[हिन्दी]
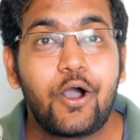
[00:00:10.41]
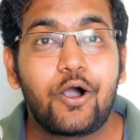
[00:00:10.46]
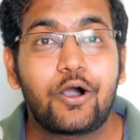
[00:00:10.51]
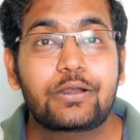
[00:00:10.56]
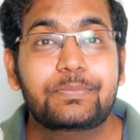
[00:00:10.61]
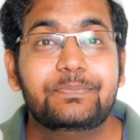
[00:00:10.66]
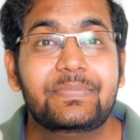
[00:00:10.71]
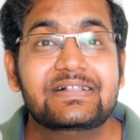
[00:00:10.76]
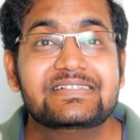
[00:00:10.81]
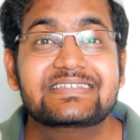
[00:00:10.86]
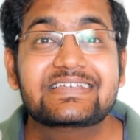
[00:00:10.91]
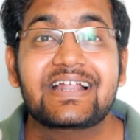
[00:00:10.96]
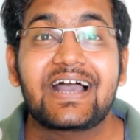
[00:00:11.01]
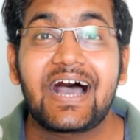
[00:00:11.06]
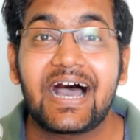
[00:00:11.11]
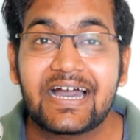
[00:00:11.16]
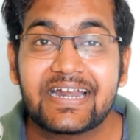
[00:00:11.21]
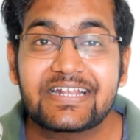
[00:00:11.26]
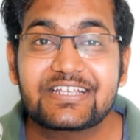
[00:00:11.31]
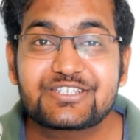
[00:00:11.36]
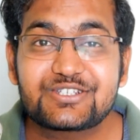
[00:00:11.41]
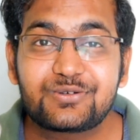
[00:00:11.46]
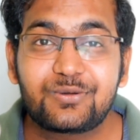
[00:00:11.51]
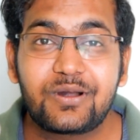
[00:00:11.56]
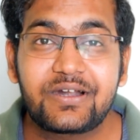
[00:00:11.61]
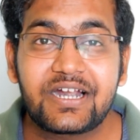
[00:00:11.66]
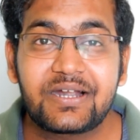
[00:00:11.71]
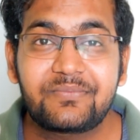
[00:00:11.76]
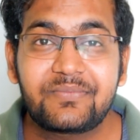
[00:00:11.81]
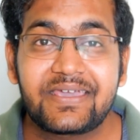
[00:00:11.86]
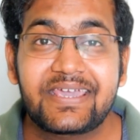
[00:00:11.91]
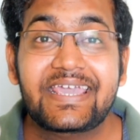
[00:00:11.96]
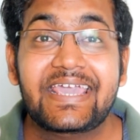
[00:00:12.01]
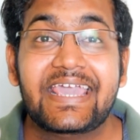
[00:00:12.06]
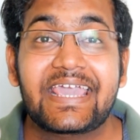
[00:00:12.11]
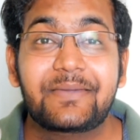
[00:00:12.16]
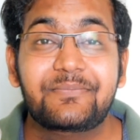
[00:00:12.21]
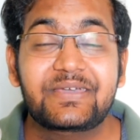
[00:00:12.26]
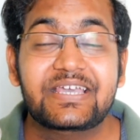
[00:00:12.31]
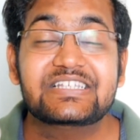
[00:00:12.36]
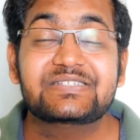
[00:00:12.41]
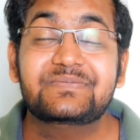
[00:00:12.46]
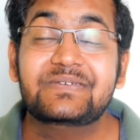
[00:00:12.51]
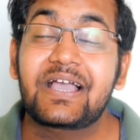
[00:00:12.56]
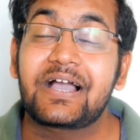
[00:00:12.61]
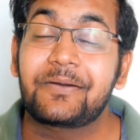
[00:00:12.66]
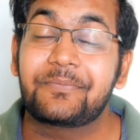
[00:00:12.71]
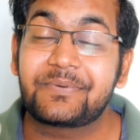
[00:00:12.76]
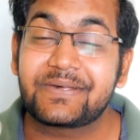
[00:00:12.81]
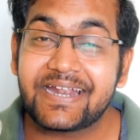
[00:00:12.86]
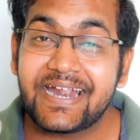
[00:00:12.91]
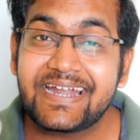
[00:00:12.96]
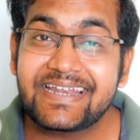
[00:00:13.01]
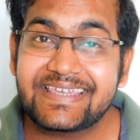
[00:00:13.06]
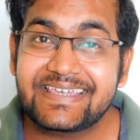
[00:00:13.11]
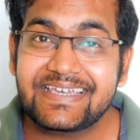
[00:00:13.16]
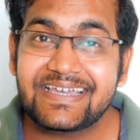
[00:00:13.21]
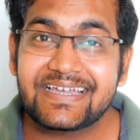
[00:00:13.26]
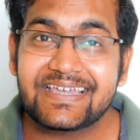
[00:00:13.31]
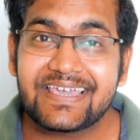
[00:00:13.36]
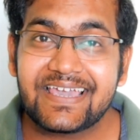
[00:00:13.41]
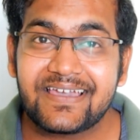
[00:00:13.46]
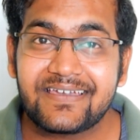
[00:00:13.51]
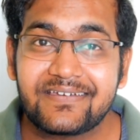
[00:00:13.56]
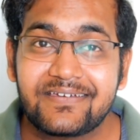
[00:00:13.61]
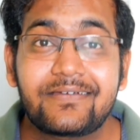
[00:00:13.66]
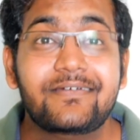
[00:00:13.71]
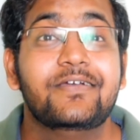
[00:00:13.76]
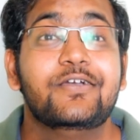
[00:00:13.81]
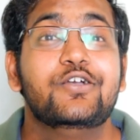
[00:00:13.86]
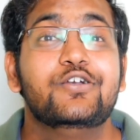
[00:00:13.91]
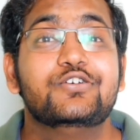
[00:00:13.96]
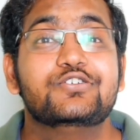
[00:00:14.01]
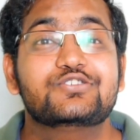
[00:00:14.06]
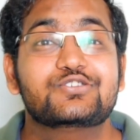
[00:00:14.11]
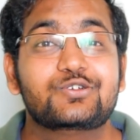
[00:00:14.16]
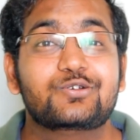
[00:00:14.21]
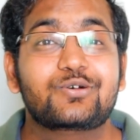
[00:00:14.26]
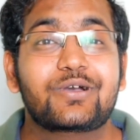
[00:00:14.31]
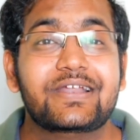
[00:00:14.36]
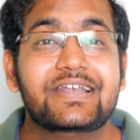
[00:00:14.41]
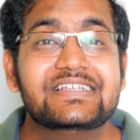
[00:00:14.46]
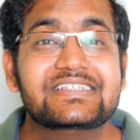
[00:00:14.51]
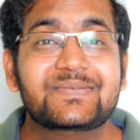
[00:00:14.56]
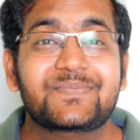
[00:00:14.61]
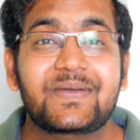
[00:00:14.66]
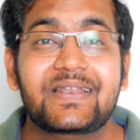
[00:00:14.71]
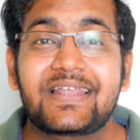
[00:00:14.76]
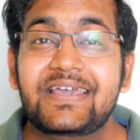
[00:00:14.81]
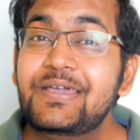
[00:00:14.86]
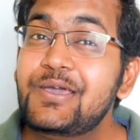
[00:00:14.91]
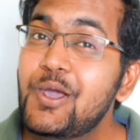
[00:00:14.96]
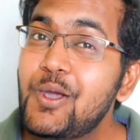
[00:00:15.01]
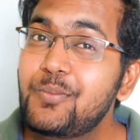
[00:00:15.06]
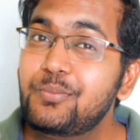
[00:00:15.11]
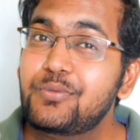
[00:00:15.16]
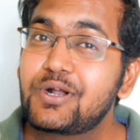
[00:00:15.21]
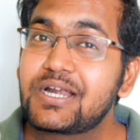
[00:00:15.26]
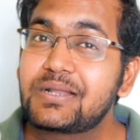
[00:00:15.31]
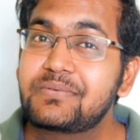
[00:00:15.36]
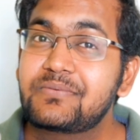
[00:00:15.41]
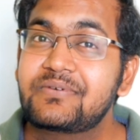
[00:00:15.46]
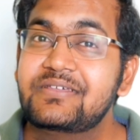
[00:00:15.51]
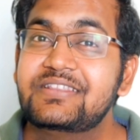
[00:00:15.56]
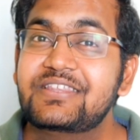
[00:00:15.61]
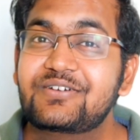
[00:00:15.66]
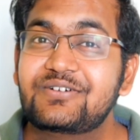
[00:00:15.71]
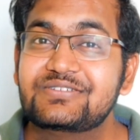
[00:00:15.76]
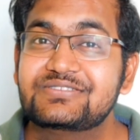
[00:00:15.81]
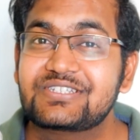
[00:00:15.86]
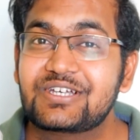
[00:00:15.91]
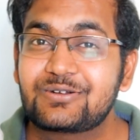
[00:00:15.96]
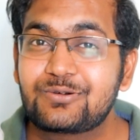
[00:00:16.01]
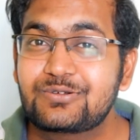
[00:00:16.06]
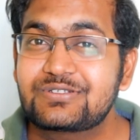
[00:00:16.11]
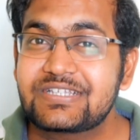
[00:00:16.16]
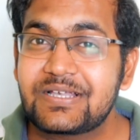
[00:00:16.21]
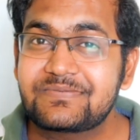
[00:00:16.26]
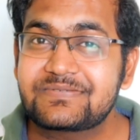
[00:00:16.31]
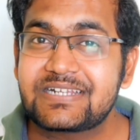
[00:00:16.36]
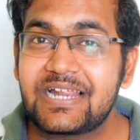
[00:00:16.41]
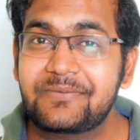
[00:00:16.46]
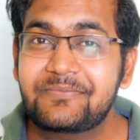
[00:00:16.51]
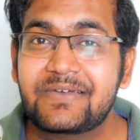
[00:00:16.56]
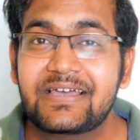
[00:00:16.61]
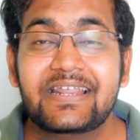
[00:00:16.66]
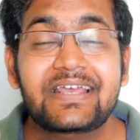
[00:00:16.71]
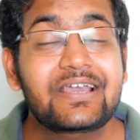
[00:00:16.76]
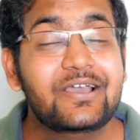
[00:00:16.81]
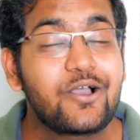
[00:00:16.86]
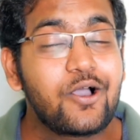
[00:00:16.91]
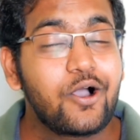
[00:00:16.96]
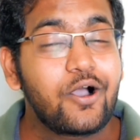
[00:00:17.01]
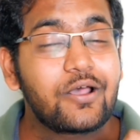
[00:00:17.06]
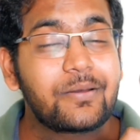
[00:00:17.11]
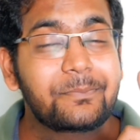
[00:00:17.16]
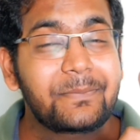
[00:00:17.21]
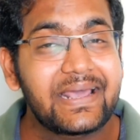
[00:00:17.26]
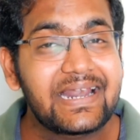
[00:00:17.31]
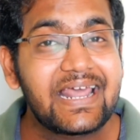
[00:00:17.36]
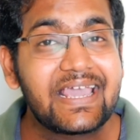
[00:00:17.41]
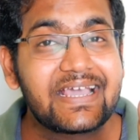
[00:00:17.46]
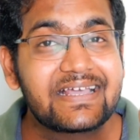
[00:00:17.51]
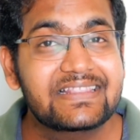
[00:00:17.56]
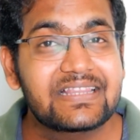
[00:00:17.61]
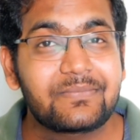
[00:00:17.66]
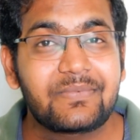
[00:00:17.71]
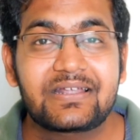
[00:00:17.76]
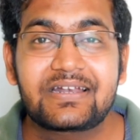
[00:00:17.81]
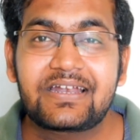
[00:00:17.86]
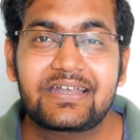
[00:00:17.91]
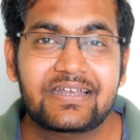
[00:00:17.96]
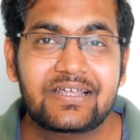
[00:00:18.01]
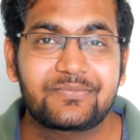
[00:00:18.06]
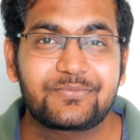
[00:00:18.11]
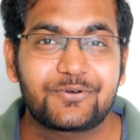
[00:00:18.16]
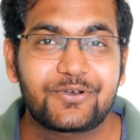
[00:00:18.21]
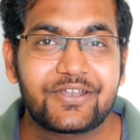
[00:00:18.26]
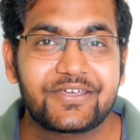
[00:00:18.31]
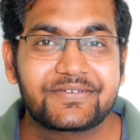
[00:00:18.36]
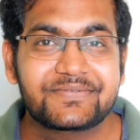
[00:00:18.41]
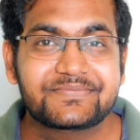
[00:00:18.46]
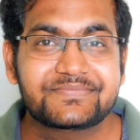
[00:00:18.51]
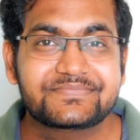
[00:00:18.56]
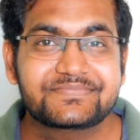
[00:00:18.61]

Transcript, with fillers: और पल्सर आर एस में ए भी अपग्रेड किया गया है शुरू करने से पहले मोटरबीम हिंदी को ज़रूर सब्सक्राइब करें और बेल आइकन दबाना ना भूलें